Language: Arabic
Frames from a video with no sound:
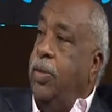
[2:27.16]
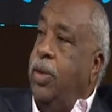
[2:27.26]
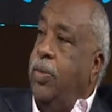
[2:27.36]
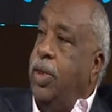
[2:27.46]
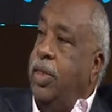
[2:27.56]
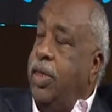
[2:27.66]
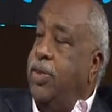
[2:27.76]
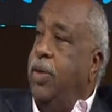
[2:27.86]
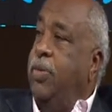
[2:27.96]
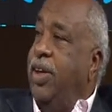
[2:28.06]
بكتب
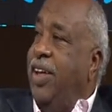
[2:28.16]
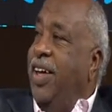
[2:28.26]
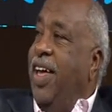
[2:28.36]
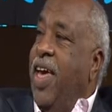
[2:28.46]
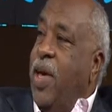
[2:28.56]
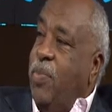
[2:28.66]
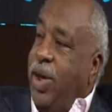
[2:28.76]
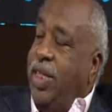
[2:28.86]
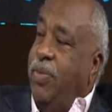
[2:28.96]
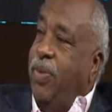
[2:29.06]
في جوجل بجد
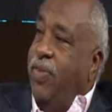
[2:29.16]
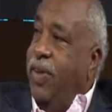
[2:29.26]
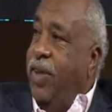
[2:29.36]
اجابه